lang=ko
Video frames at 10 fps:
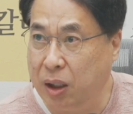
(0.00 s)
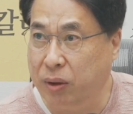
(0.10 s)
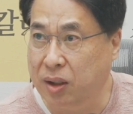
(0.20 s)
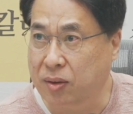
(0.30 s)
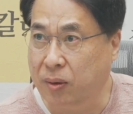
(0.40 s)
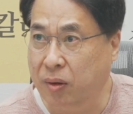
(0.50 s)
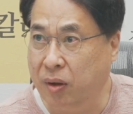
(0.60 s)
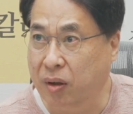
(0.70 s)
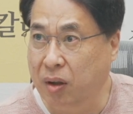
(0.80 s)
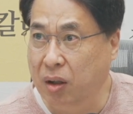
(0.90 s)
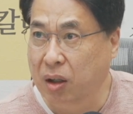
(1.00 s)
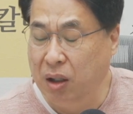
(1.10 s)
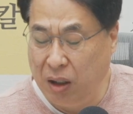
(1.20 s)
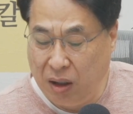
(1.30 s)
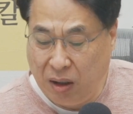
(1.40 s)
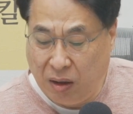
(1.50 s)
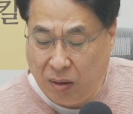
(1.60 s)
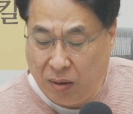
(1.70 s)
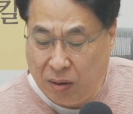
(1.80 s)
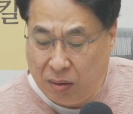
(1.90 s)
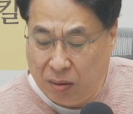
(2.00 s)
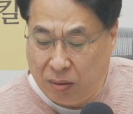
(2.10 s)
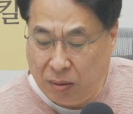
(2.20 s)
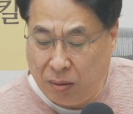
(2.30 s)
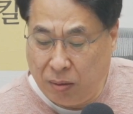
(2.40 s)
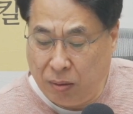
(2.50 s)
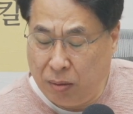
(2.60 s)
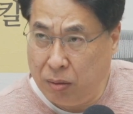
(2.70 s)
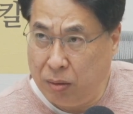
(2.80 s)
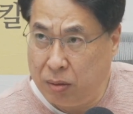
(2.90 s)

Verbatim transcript: 한화에서. 그렇겠죠. 수주할 어, 때니까.